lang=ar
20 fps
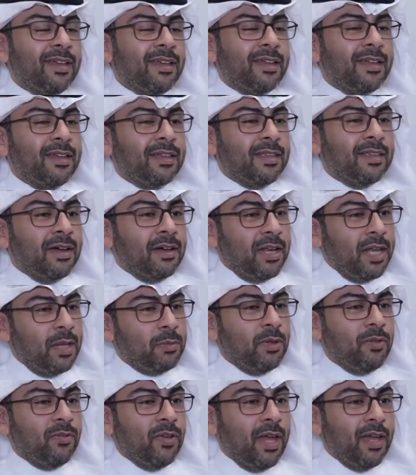آه،
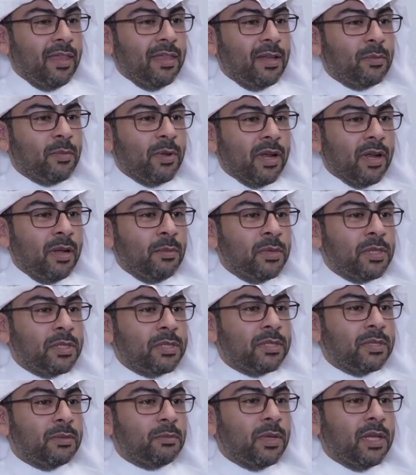تقريبا في هذه البرامج
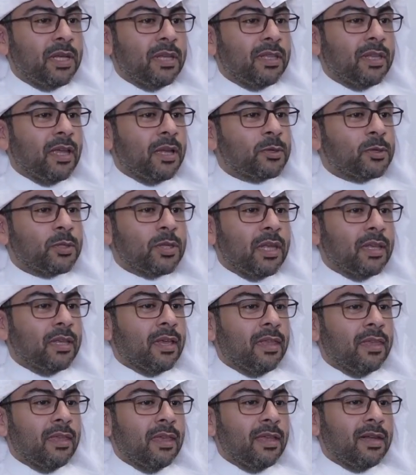من تخصصات
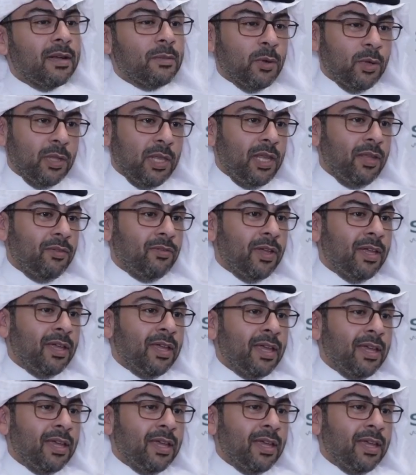كثيرة مختلفة